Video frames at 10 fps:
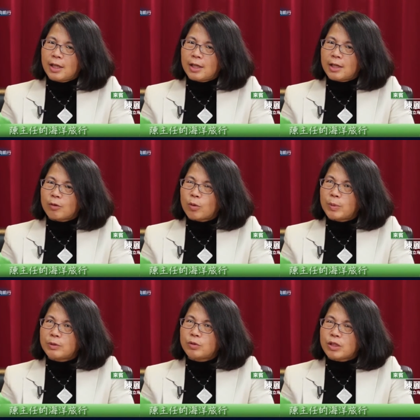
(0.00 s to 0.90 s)
呃，我
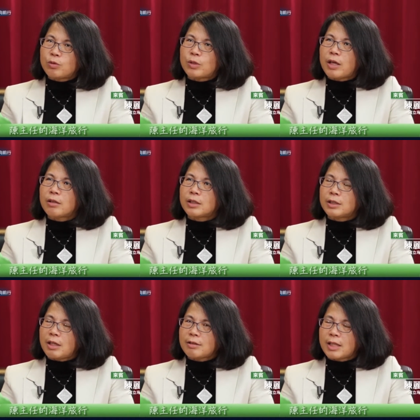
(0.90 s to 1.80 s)
们最主要
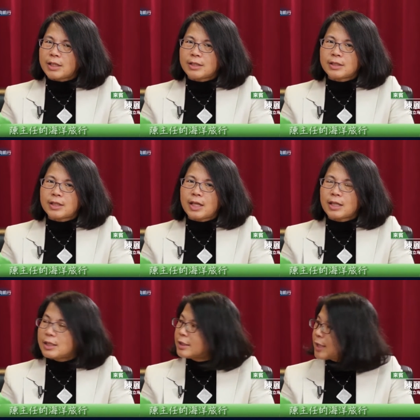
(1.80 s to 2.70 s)
的调查点是在
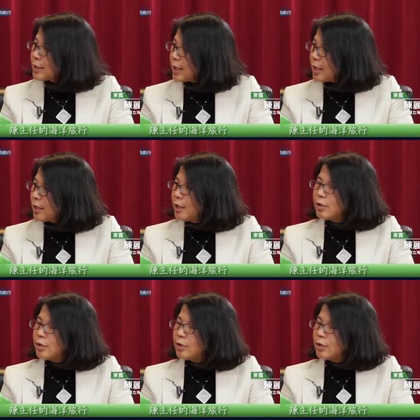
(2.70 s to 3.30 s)
核能三厂，